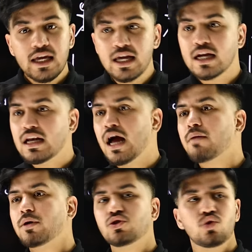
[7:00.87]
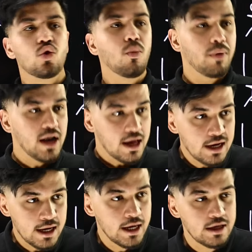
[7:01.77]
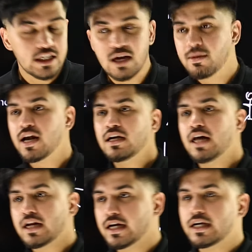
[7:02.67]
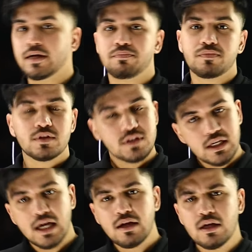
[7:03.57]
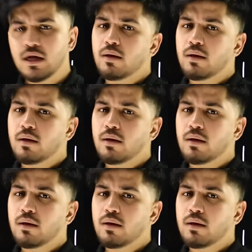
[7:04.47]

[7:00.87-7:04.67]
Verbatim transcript: एक लाख बच्चों को पढ़ाना है ये हमारा टारगेट है ठीक है